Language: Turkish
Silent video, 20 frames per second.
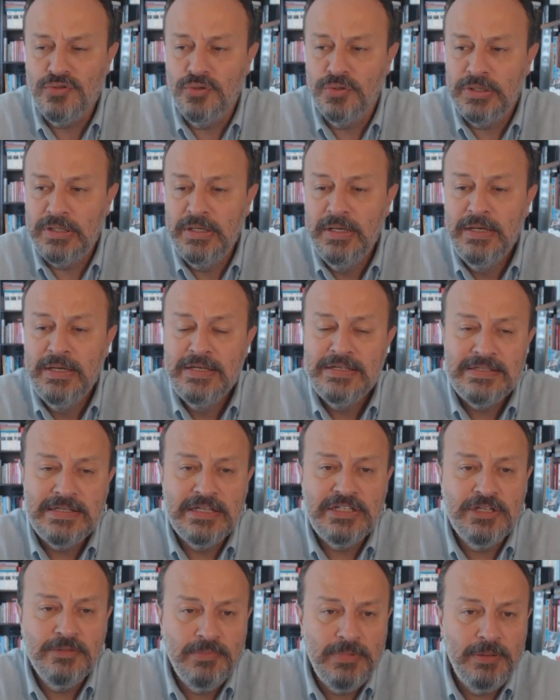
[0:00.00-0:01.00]
Çünkü
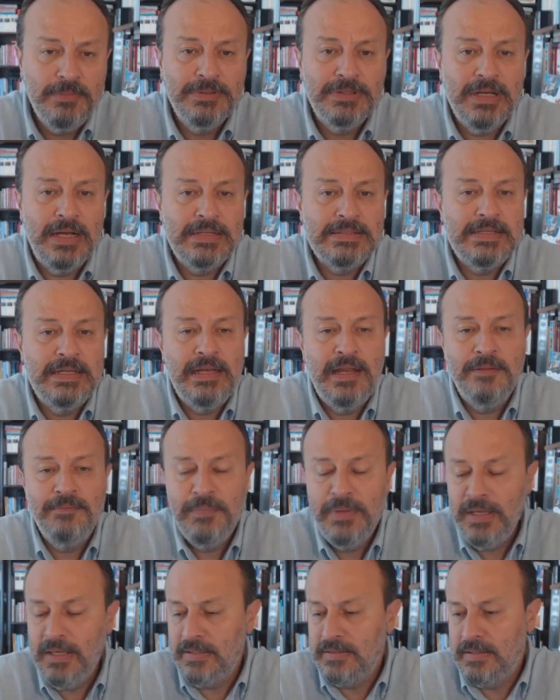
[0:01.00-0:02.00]
seçimle bir
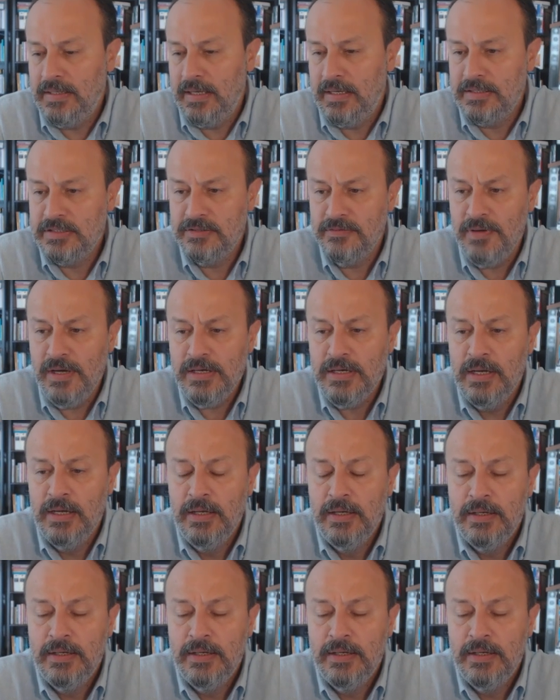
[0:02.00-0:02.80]
tazelenmeye ihtiyacı var.